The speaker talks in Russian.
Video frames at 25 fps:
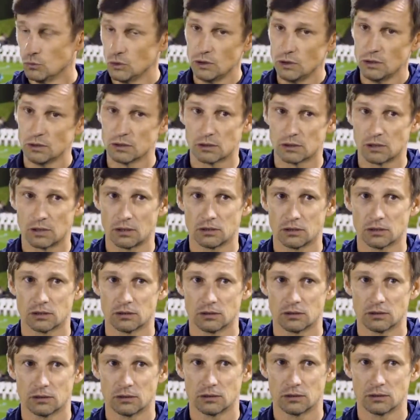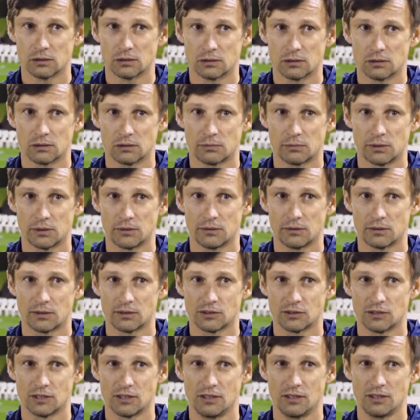к нынешнему главному тренеру,
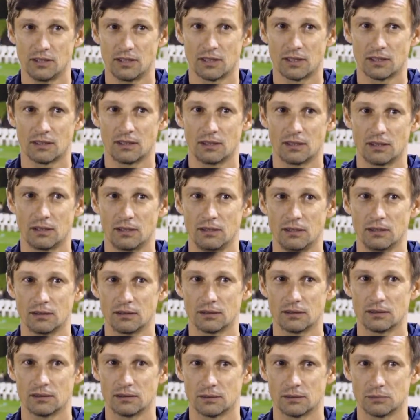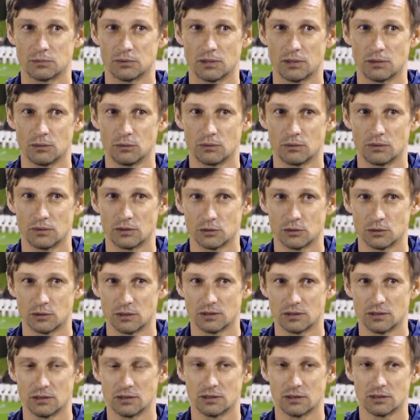правда цена такой поддержки ровно до
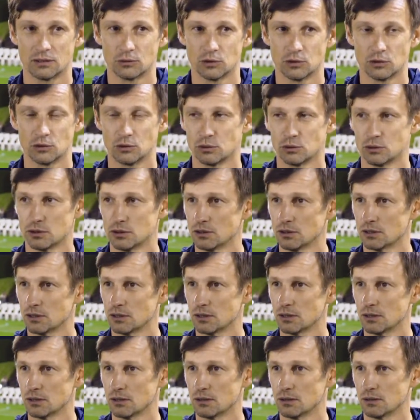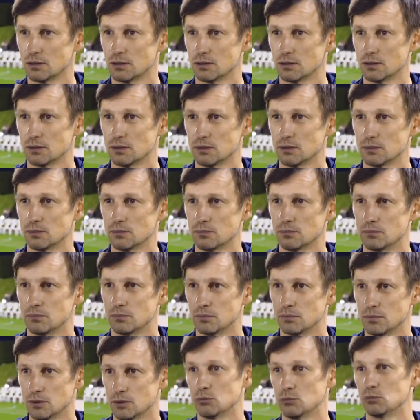следующего поражения. Что же
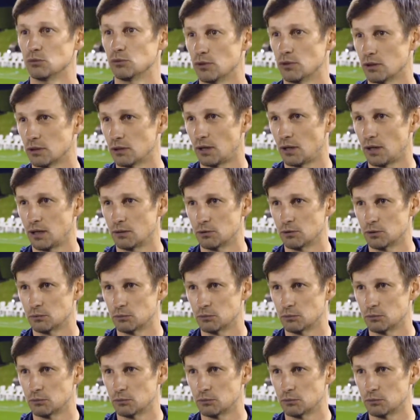можно сказать про